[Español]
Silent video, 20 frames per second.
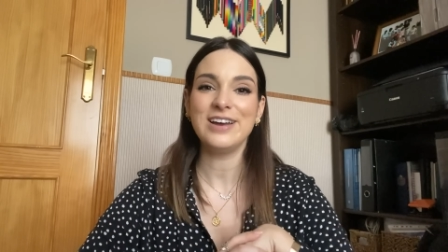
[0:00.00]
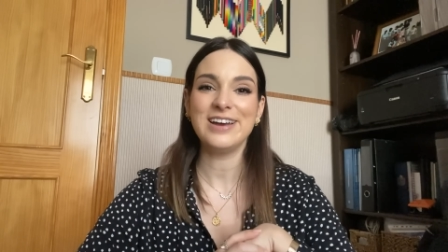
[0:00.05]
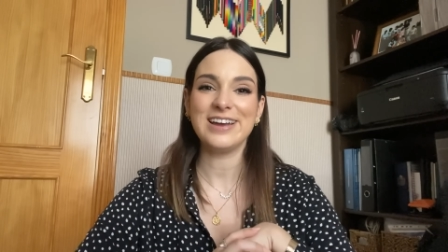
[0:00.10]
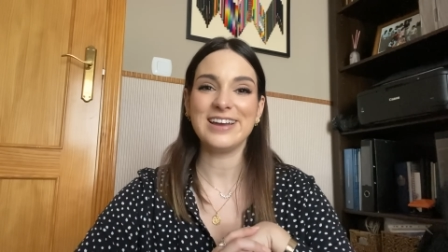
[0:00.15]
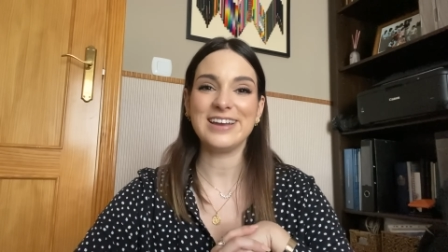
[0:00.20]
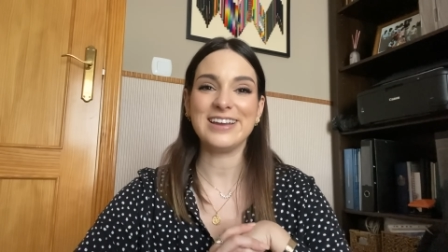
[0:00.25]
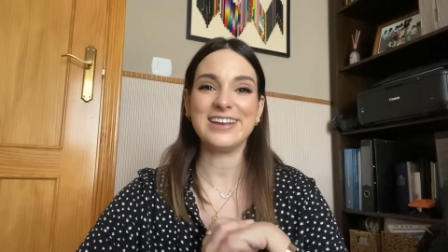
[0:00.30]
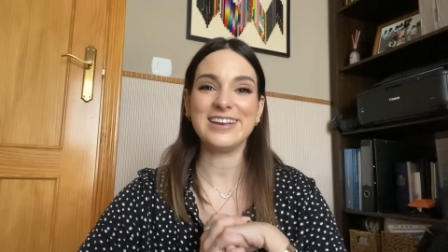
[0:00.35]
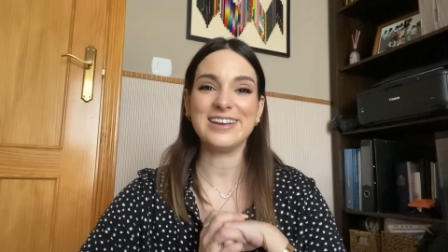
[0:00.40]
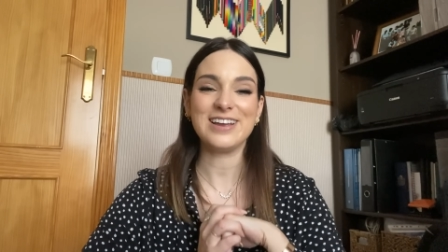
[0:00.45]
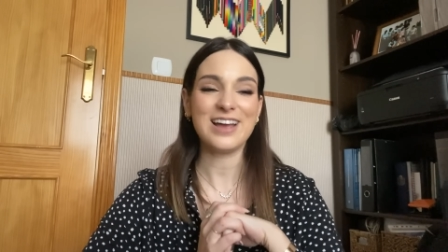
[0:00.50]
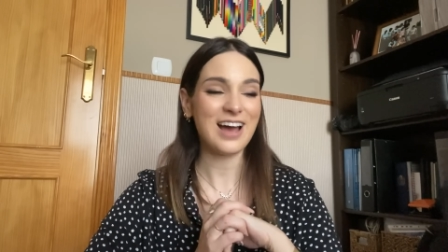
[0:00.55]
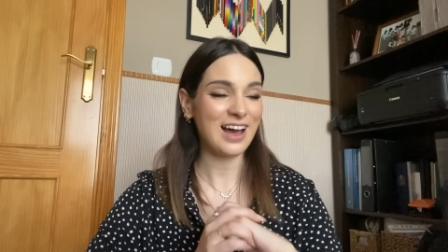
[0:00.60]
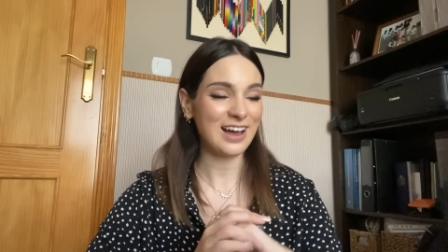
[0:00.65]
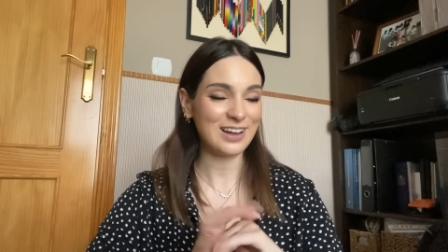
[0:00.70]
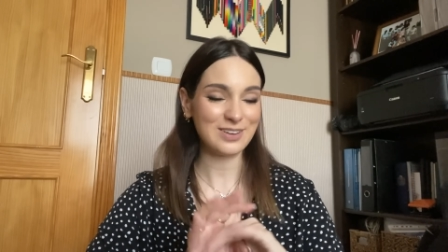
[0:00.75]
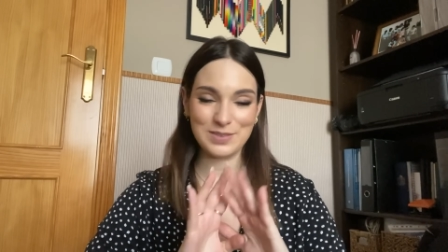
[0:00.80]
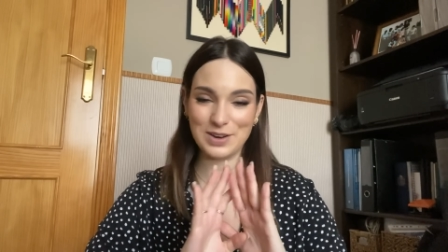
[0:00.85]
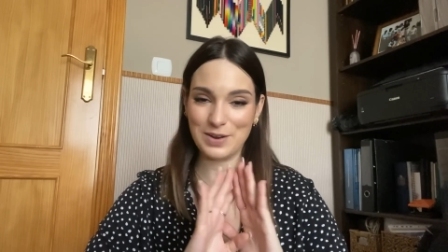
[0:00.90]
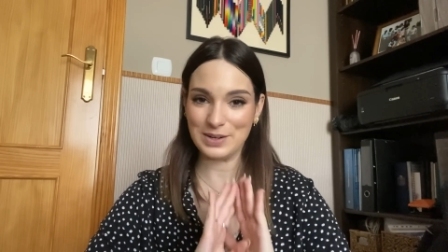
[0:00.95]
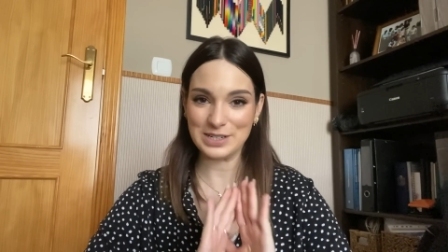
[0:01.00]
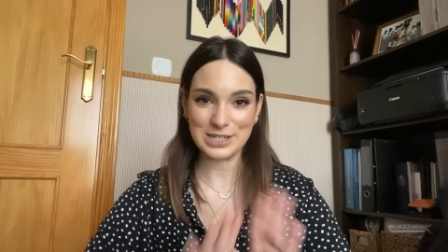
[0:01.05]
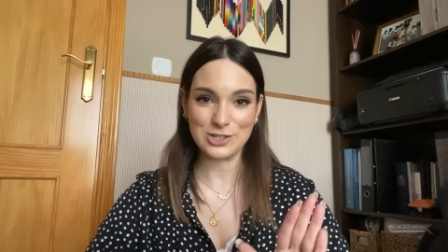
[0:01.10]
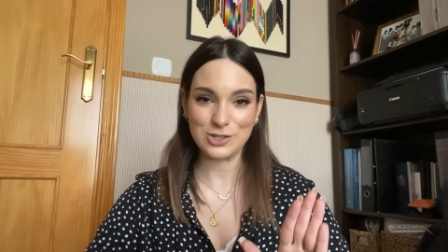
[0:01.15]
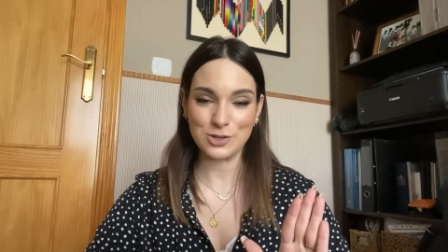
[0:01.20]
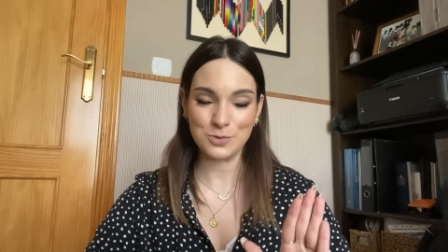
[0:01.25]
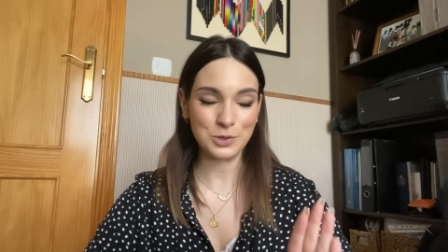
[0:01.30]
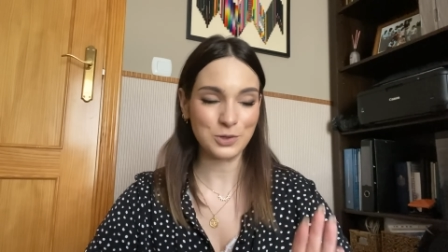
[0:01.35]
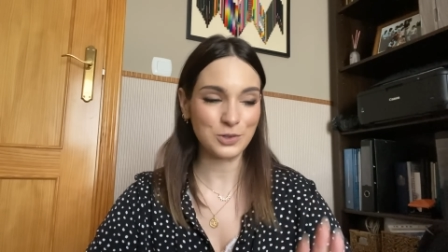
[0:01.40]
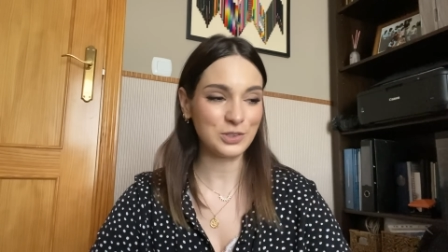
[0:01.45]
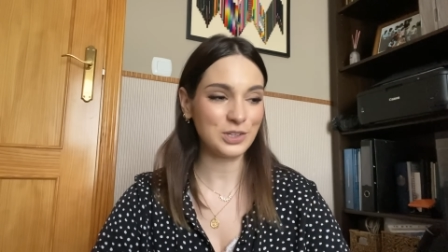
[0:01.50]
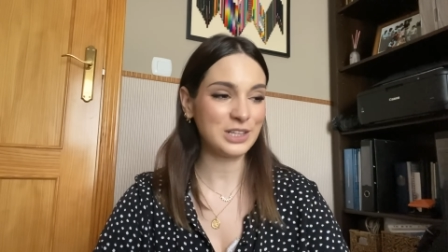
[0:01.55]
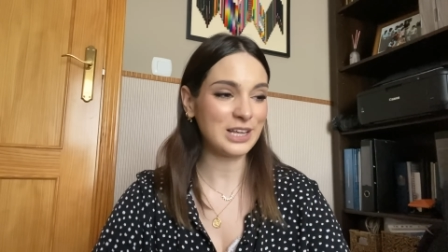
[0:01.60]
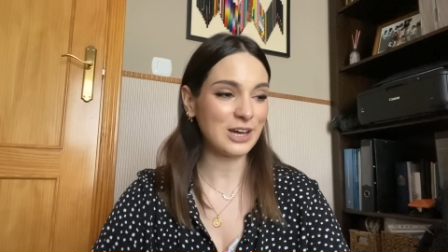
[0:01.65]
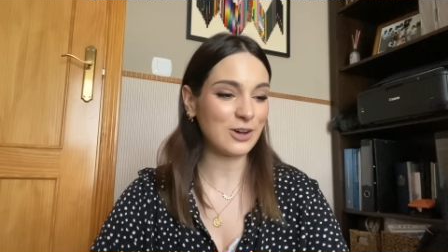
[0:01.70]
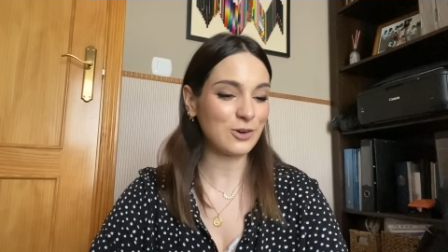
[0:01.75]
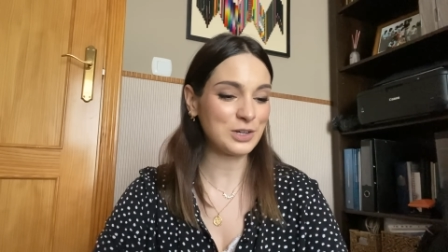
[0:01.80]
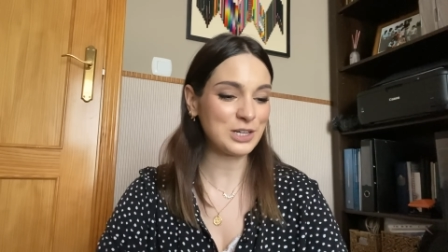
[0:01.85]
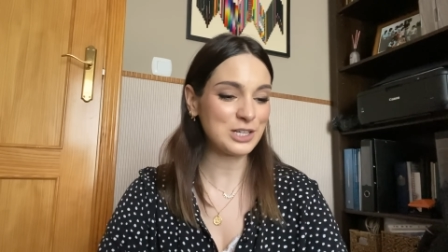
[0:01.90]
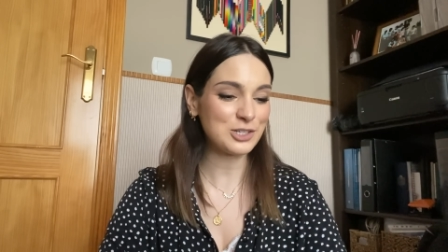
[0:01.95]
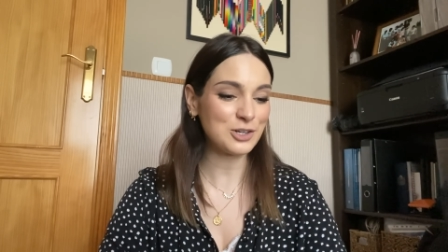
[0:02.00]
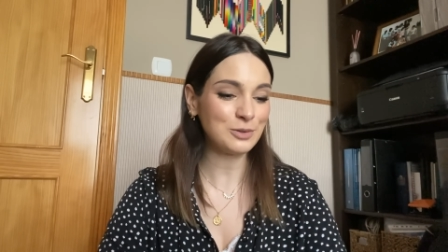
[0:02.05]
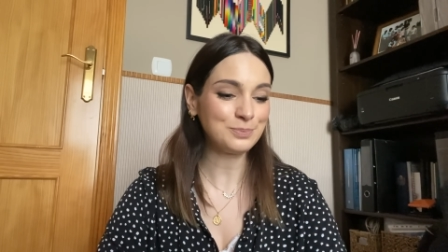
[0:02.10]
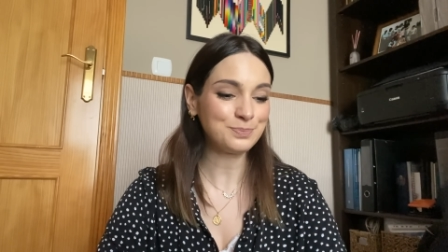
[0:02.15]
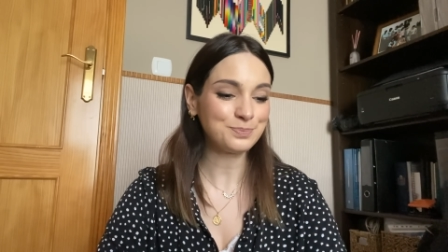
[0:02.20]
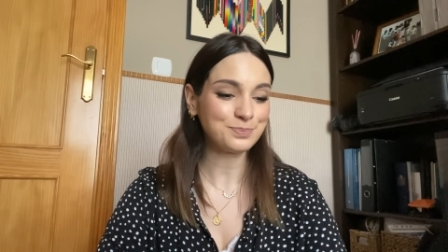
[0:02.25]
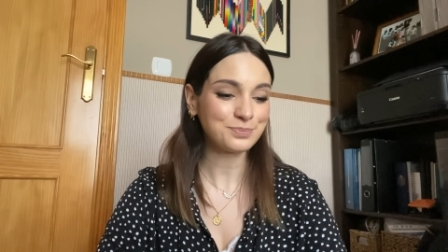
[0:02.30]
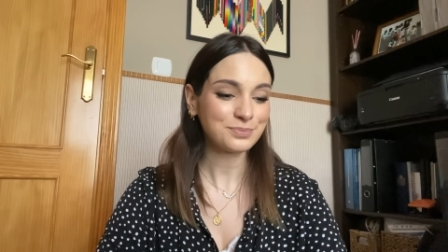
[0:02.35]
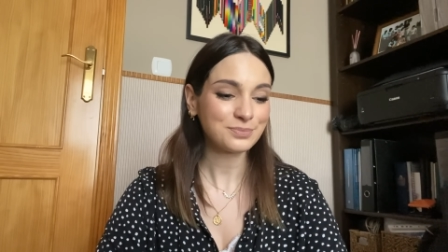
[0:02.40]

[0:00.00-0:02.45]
y ah, la verdad es que estoy muy contenta con eso.